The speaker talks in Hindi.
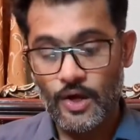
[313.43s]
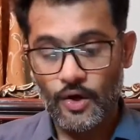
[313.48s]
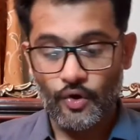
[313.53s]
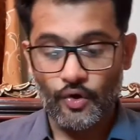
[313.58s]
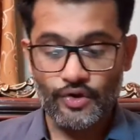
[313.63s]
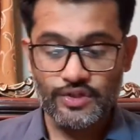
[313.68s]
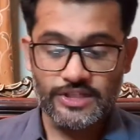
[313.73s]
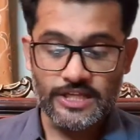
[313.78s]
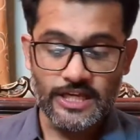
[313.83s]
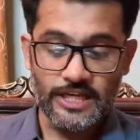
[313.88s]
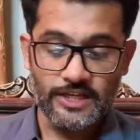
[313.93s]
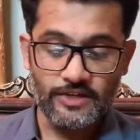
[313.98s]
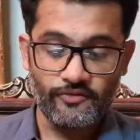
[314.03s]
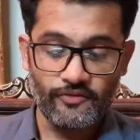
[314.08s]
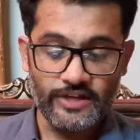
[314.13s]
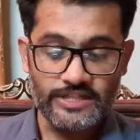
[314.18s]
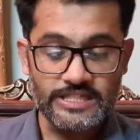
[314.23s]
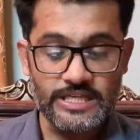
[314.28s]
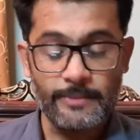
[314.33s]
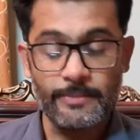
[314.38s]
और उसकी जो
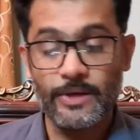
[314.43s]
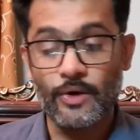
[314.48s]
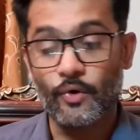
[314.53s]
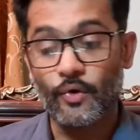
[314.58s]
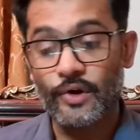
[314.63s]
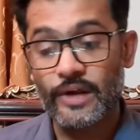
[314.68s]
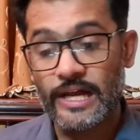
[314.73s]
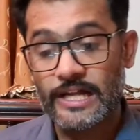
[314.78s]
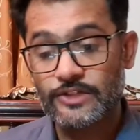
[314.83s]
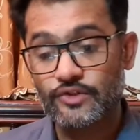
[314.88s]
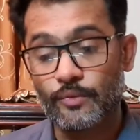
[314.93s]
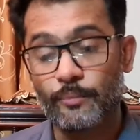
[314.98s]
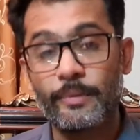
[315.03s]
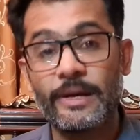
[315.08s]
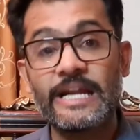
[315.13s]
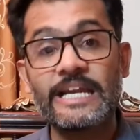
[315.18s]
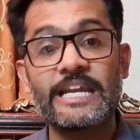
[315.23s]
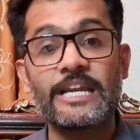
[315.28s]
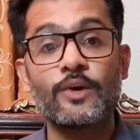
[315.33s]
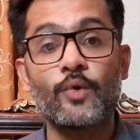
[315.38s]
वैसे भी ओवरऑल जो
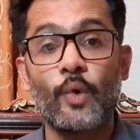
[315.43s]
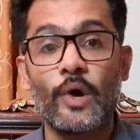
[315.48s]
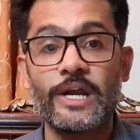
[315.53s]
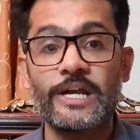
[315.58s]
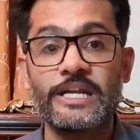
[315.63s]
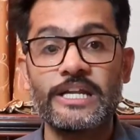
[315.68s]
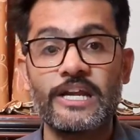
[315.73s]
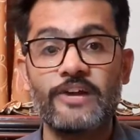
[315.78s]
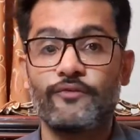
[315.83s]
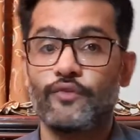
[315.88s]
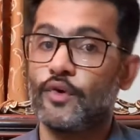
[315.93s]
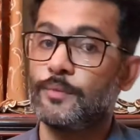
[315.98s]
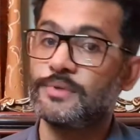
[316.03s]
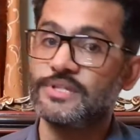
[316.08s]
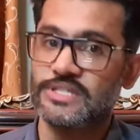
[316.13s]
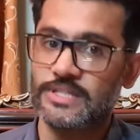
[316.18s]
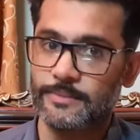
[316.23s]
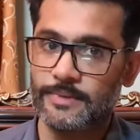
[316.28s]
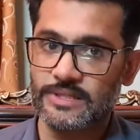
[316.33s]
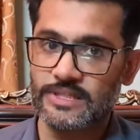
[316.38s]
बिल्ट इन क्वालिटी है वो भी
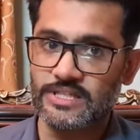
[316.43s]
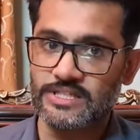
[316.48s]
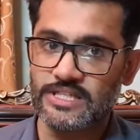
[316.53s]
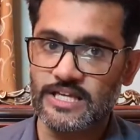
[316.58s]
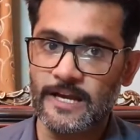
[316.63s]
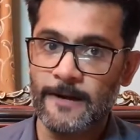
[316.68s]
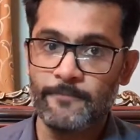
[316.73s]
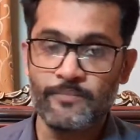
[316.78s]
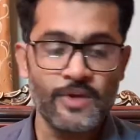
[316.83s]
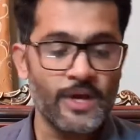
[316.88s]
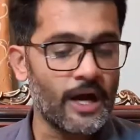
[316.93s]
ज़बरदस्त है